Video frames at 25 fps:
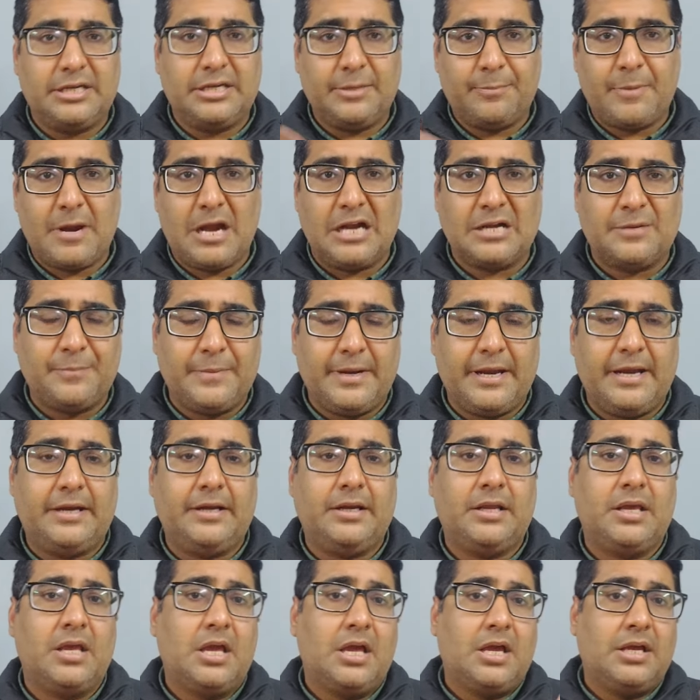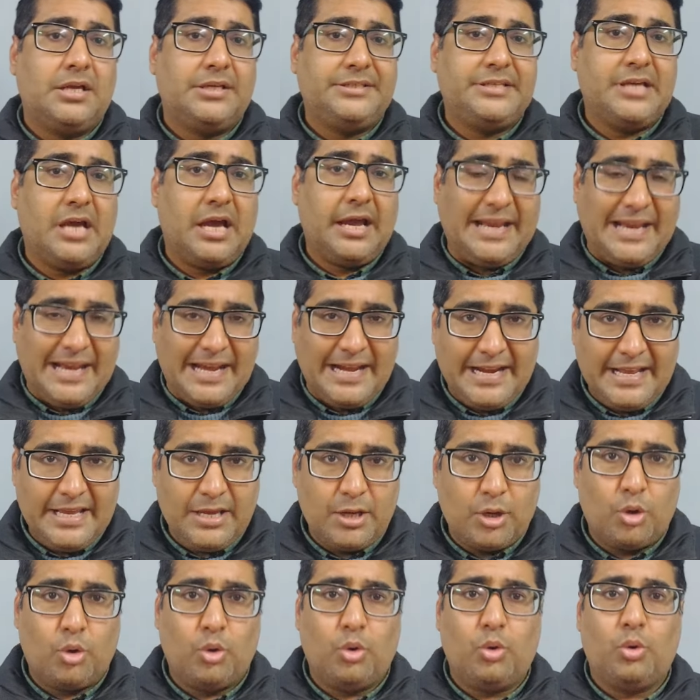डिपार्टमेंट या ईडी
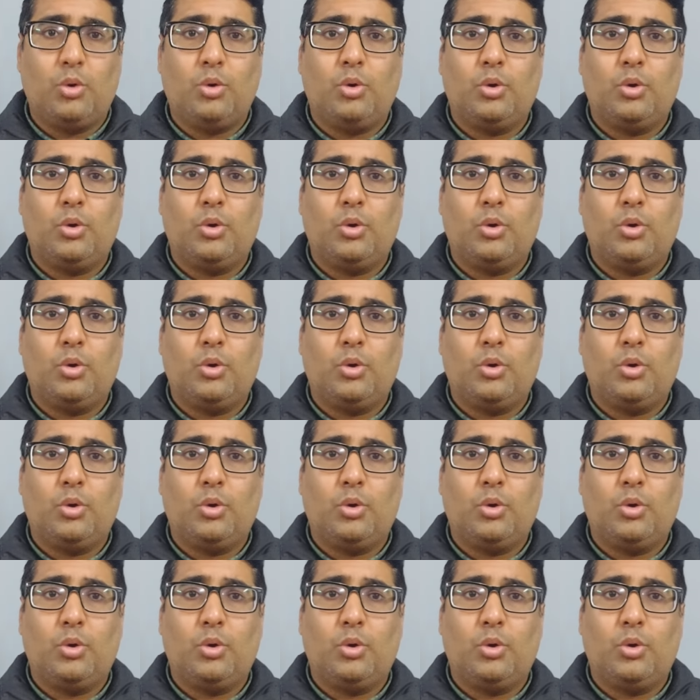e हो